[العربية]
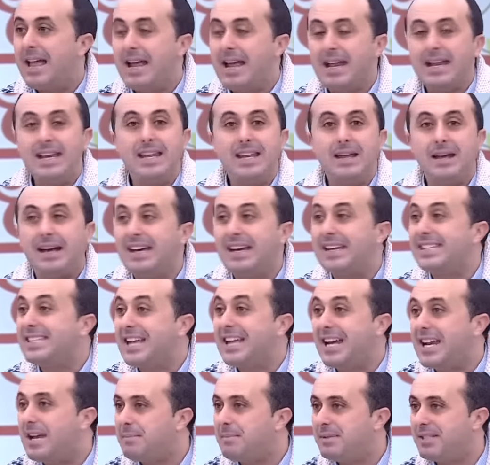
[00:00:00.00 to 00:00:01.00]
اللي
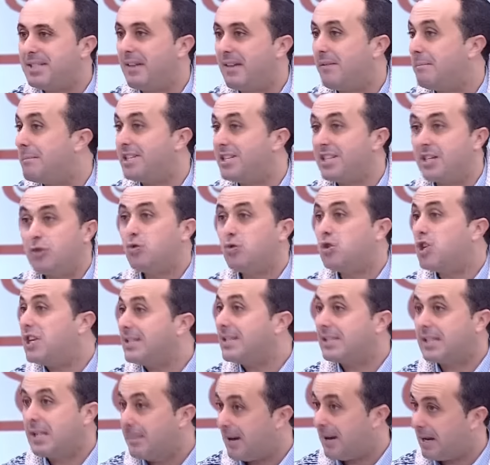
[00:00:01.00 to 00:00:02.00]
غزاله بزاف ما زادوش
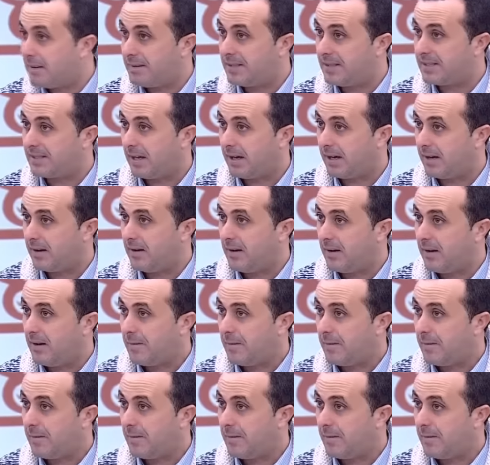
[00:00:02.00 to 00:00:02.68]
العسل مع البصاره